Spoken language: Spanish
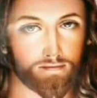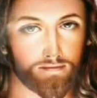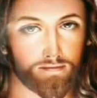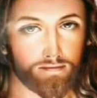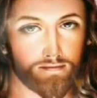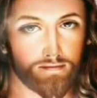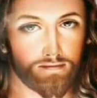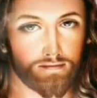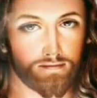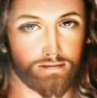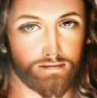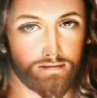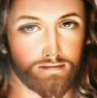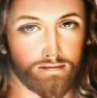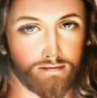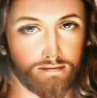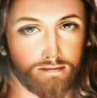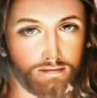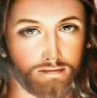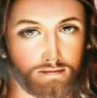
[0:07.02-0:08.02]
En el
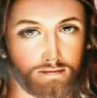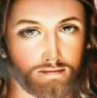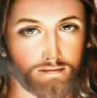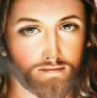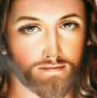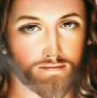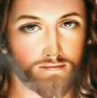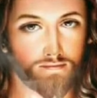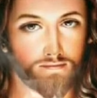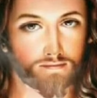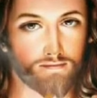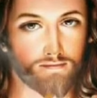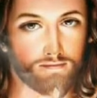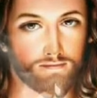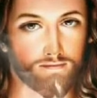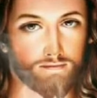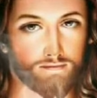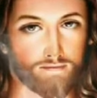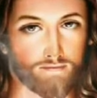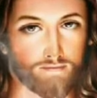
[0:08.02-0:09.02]
nombre del Padre,
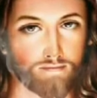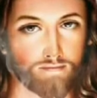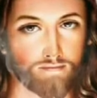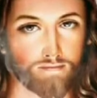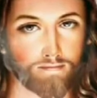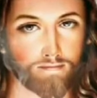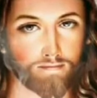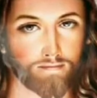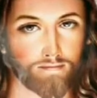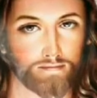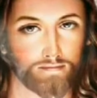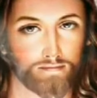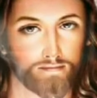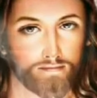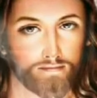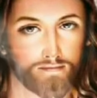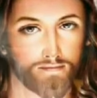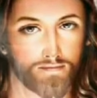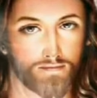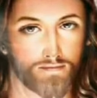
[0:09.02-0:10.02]
y del Hijo y del
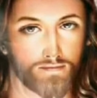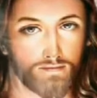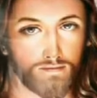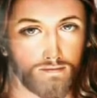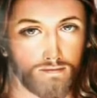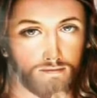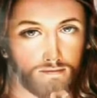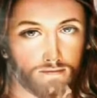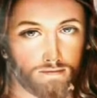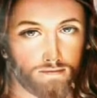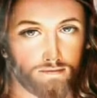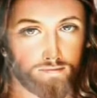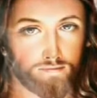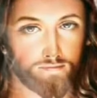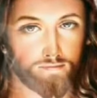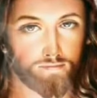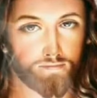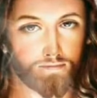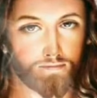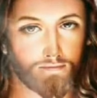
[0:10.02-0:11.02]
Espíritu
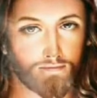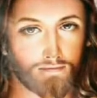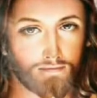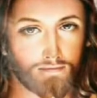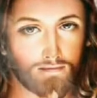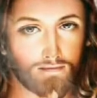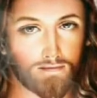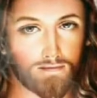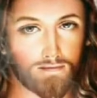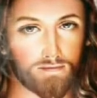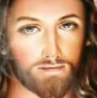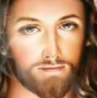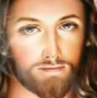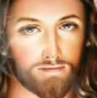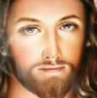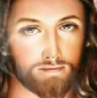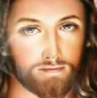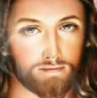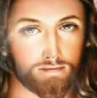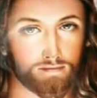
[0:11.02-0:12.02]
Santo.
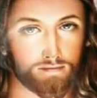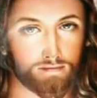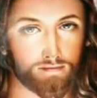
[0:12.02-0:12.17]
Amén.